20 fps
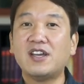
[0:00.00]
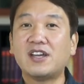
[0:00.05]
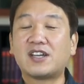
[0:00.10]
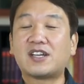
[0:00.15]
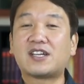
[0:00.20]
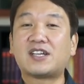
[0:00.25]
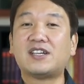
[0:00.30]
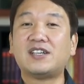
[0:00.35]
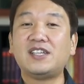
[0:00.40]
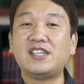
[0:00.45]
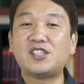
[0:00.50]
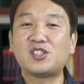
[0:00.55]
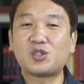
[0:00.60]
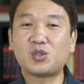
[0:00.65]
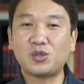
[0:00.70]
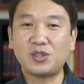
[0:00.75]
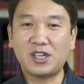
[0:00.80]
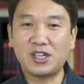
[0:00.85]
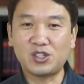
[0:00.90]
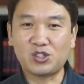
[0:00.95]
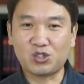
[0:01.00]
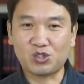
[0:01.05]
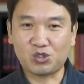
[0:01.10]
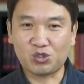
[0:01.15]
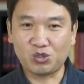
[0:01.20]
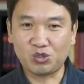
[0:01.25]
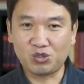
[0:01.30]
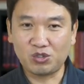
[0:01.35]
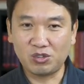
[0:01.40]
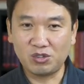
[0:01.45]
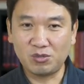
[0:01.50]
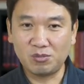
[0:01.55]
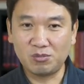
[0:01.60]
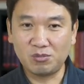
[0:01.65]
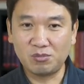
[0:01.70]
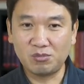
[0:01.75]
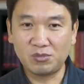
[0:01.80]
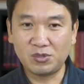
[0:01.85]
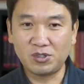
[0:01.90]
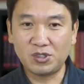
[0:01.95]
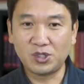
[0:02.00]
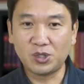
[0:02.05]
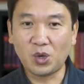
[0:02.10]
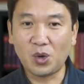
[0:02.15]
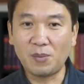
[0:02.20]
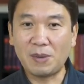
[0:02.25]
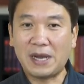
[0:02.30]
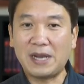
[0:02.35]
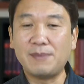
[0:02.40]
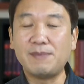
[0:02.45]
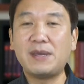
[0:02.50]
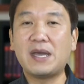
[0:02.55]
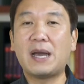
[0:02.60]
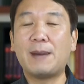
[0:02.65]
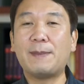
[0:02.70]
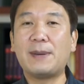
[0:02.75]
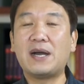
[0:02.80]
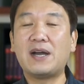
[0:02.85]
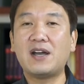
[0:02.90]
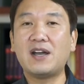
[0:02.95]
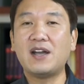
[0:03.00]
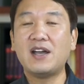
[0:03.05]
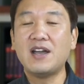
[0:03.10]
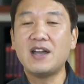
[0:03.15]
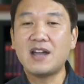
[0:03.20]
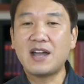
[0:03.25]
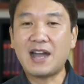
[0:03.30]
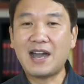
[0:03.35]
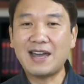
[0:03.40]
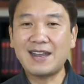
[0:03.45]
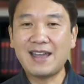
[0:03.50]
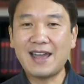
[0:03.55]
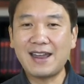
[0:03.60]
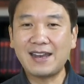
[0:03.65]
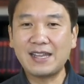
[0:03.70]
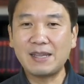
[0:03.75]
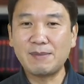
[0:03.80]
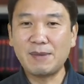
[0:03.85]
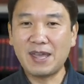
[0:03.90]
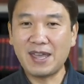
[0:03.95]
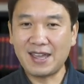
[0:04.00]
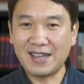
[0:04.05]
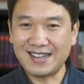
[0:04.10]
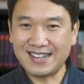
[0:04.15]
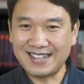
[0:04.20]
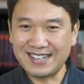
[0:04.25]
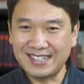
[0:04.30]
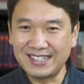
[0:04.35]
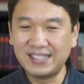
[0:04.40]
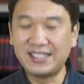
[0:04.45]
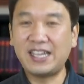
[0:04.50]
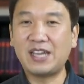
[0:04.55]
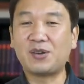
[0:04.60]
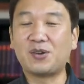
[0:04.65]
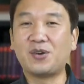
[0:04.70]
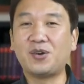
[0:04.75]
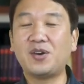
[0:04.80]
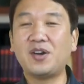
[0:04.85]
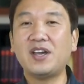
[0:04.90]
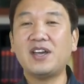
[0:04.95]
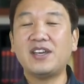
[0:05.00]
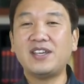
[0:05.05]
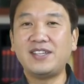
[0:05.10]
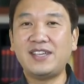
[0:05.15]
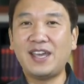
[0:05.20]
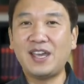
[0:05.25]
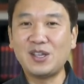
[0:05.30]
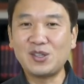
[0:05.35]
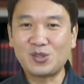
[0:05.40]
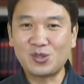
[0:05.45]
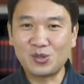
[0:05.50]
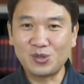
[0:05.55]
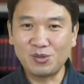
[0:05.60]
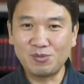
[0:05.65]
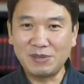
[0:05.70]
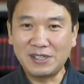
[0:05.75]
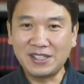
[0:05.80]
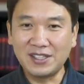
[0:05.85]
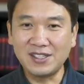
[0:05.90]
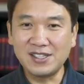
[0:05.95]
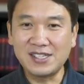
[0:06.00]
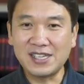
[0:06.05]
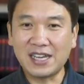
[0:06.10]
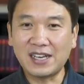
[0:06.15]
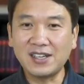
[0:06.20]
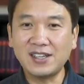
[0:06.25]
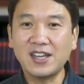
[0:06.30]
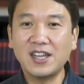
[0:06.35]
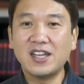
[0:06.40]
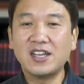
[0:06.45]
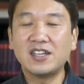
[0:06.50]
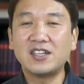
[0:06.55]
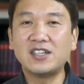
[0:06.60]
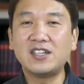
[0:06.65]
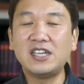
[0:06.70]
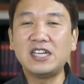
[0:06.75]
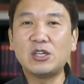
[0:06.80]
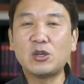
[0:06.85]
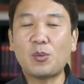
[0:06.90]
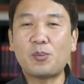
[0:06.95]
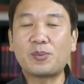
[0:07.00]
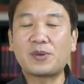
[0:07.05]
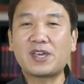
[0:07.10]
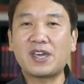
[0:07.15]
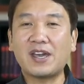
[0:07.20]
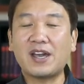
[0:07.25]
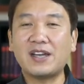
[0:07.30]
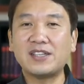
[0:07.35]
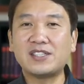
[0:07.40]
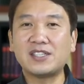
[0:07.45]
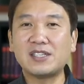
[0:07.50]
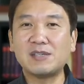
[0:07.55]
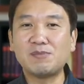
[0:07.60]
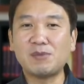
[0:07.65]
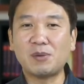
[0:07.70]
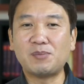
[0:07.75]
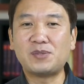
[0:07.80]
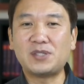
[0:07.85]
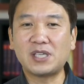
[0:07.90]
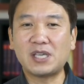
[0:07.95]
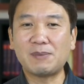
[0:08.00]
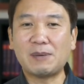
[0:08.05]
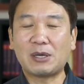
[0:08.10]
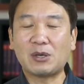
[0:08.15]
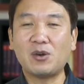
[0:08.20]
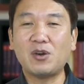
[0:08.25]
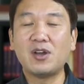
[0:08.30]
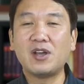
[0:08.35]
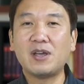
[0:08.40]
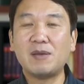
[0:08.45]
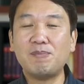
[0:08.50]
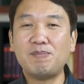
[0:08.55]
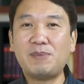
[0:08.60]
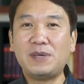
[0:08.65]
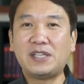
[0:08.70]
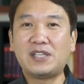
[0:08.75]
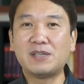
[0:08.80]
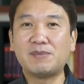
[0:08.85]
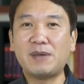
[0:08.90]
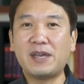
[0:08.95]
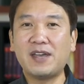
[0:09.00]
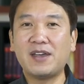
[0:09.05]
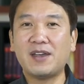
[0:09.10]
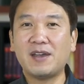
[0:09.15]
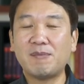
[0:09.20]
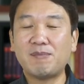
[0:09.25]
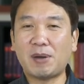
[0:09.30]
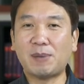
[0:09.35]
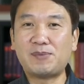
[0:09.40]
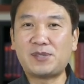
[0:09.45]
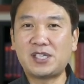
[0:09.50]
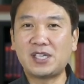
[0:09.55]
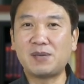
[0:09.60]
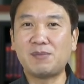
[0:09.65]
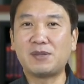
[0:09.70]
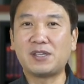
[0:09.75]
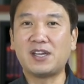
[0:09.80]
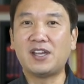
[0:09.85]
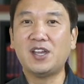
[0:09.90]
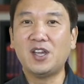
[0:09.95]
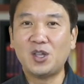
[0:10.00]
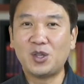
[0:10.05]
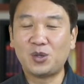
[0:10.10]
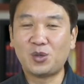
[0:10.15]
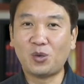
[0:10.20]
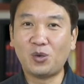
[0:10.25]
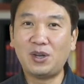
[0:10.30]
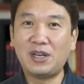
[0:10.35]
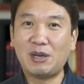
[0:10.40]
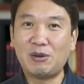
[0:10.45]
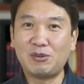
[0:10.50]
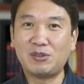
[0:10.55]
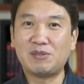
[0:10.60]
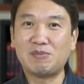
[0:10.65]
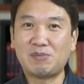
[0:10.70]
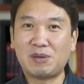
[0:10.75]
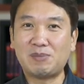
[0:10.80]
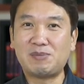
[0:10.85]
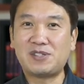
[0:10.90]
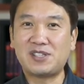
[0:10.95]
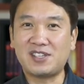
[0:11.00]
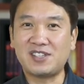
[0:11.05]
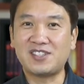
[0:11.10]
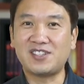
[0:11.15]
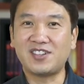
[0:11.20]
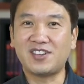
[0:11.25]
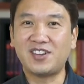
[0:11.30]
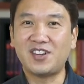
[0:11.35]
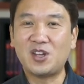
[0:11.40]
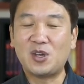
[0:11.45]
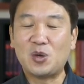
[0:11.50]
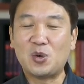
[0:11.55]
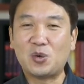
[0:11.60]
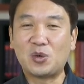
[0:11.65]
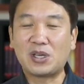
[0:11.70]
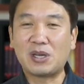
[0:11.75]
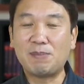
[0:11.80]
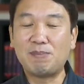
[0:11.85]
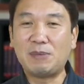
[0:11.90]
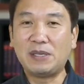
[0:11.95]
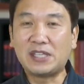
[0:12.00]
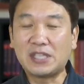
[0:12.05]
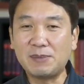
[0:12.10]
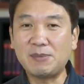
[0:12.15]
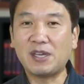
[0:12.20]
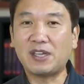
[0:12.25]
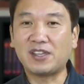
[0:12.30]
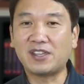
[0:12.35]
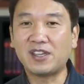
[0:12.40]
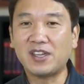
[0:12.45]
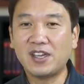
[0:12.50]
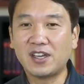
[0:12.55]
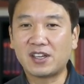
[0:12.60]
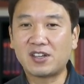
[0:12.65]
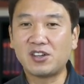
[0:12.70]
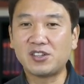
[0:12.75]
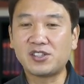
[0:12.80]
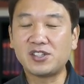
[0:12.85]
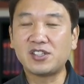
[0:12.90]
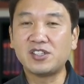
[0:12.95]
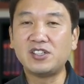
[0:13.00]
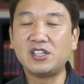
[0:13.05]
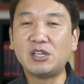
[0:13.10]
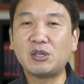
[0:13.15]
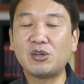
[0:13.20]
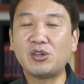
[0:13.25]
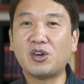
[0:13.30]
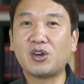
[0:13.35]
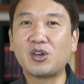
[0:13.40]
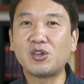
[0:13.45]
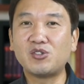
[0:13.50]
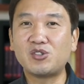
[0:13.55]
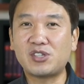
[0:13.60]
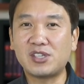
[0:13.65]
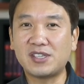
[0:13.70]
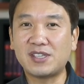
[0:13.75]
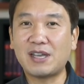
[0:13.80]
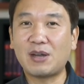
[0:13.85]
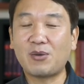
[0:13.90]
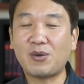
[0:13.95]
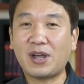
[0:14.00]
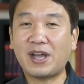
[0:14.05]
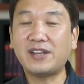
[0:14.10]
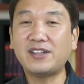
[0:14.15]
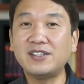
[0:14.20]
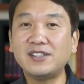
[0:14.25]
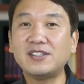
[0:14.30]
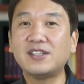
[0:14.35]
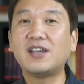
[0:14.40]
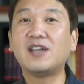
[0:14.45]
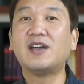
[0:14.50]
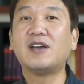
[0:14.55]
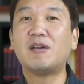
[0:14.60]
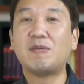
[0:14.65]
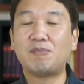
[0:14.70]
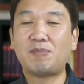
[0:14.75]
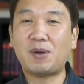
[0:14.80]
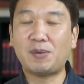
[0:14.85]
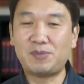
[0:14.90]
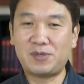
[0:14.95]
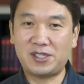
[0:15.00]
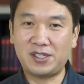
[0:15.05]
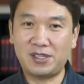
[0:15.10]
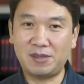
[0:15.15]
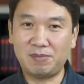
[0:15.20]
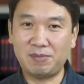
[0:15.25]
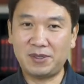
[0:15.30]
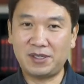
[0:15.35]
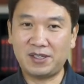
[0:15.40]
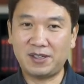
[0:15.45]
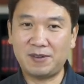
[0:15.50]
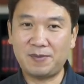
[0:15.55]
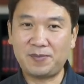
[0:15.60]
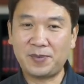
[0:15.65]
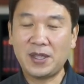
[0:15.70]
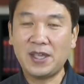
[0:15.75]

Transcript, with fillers: 그리스도의 죽음으로 말미암아 하나님의 은혜로 예수 믿는 자를 의롭게 하시는 법칙이 바로 믿음의 법칙입니다. 놀라운 법칙이죠. 우리가 믿으면 그것을 의로 여겨주신다고 하는 법칙입니다.